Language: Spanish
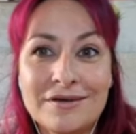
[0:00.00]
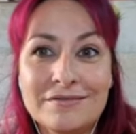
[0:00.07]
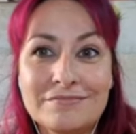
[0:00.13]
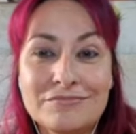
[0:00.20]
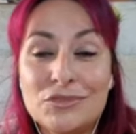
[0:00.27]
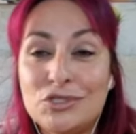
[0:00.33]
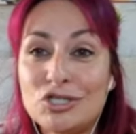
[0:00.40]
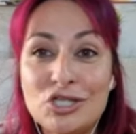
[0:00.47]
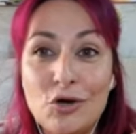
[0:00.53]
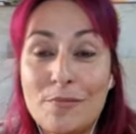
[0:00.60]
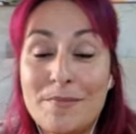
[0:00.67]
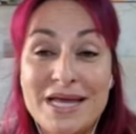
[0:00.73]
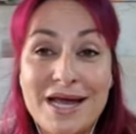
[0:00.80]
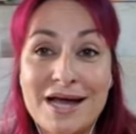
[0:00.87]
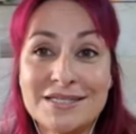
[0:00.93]
Yo sigo
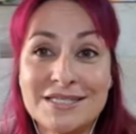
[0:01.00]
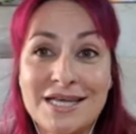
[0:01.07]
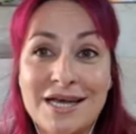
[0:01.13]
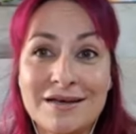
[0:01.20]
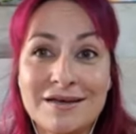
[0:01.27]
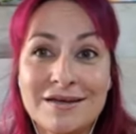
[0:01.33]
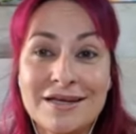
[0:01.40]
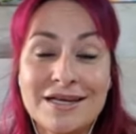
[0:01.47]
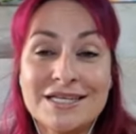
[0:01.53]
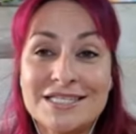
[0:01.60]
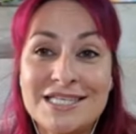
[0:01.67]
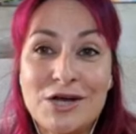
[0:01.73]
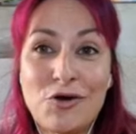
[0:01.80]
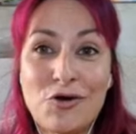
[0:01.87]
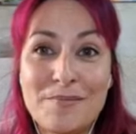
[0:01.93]
mi casa,
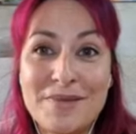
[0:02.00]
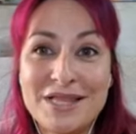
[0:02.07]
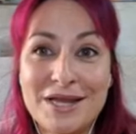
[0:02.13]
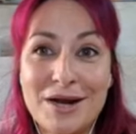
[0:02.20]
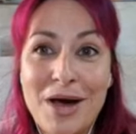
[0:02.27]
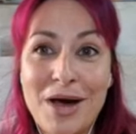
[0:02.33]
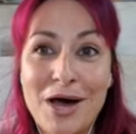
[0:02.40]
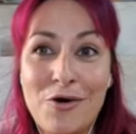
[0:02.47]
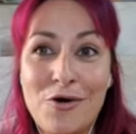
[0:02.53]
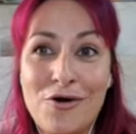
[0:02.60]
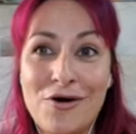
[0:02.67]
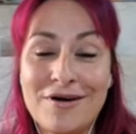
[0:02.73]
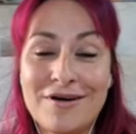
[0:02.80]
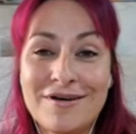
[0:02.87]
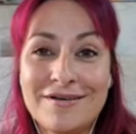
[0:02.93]
sigo con mi
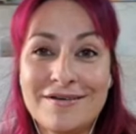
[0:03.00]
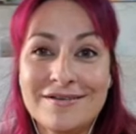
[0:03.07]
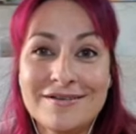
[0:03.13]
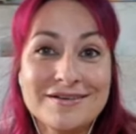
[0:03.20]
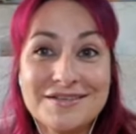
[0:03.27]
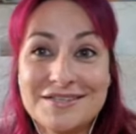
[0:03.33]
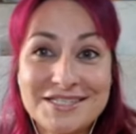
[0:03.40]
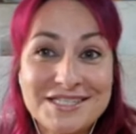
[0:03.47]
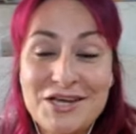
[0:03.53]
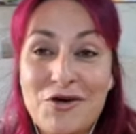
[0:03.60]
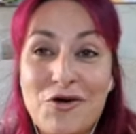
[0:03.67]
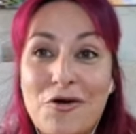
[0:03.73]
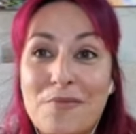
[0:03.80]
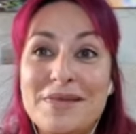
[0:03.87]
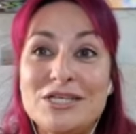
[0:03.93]
trabajo,
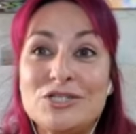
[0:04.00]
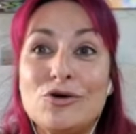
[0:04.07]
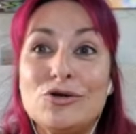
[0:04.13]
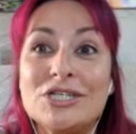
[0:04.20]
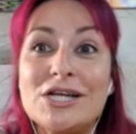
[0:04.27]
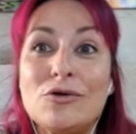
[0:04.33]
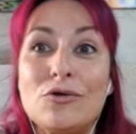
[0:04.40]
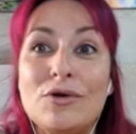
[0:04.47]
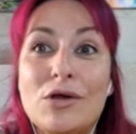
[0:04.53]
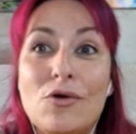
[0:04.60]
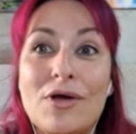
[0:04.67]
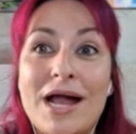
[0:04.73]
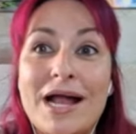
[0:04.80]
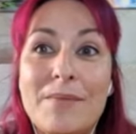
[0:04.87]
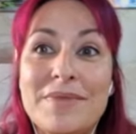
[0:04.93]
sigo con mis cosas, lo
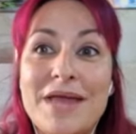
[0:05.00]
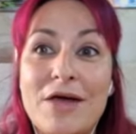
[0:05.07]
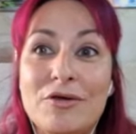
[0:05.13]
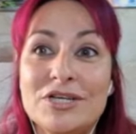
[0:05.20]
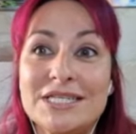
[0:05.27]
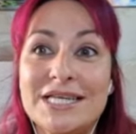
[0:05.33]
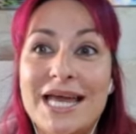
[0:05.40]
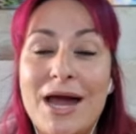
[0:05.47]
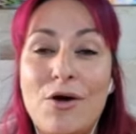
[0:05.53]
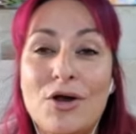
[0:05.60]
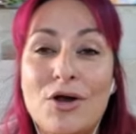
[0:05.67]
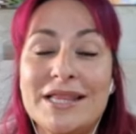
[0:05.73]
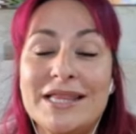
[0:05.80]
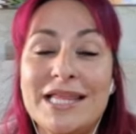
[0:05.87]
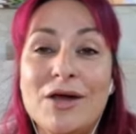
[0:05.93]
único que ha cambiado es que
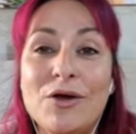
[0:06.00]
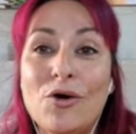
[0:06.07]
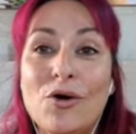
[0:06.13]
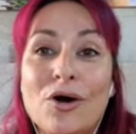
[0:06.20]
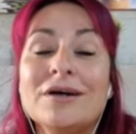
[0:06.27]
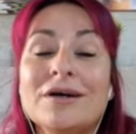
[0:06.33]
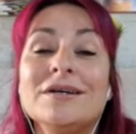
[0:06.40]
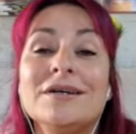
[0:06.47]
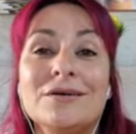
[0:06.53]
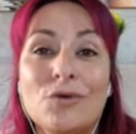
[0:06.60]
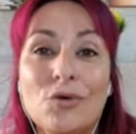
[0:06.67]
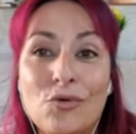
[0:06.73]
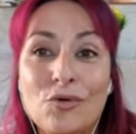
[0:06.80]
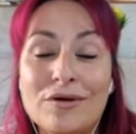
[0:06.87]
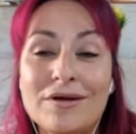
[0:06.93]
ahora tengo
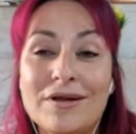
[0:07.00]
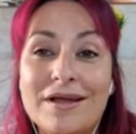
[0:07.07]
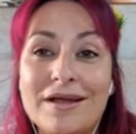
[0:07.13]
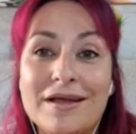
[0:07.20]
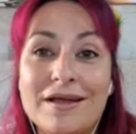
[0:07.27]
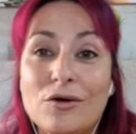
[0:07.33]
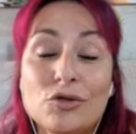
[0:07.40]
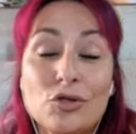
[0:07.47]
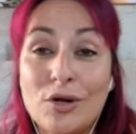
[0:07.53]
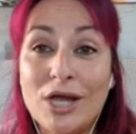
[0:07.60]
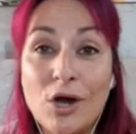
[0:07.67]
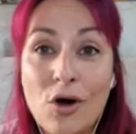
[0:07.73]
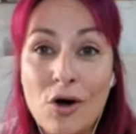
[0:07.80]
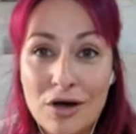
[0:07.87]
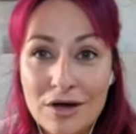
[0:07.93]
un, eh, otro
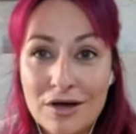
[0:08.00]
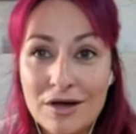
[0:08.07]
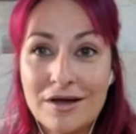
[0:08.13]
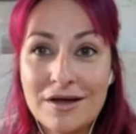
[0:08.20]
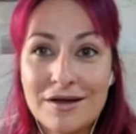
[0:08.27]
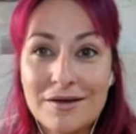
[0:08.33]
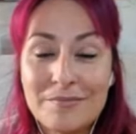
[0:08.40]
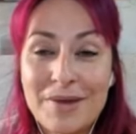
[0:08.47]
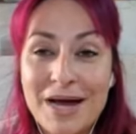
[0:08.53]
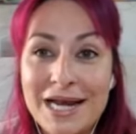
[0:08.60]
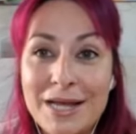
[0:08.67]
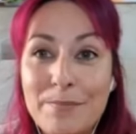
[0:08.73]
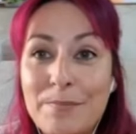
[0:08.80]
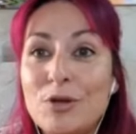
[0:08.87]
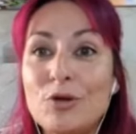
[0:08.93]
hijo,
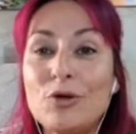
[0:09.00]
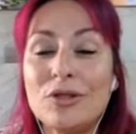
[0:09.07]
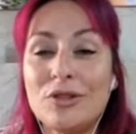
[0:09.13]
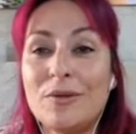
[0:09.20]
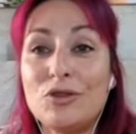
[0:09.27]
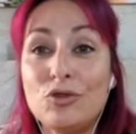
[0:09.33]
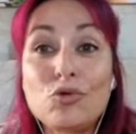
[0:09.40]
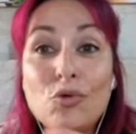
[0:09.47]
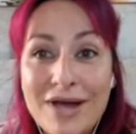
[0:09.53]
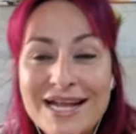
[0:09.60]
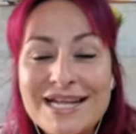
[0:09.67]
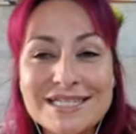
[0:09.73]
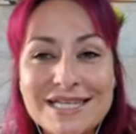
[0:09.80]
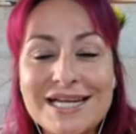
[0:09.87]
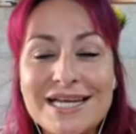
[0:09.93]
¿vale? Pero tú
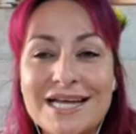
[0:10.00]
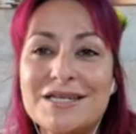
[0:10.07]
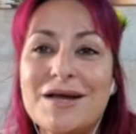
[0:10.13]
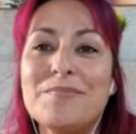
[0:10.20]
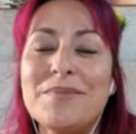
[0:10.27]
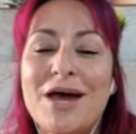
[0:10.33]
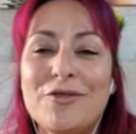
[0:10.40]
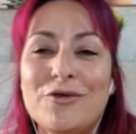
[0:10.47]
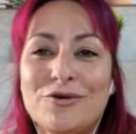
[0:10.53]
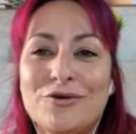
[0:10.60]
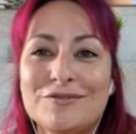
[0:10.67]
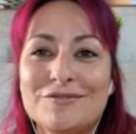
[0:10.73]
eres el que has cambiado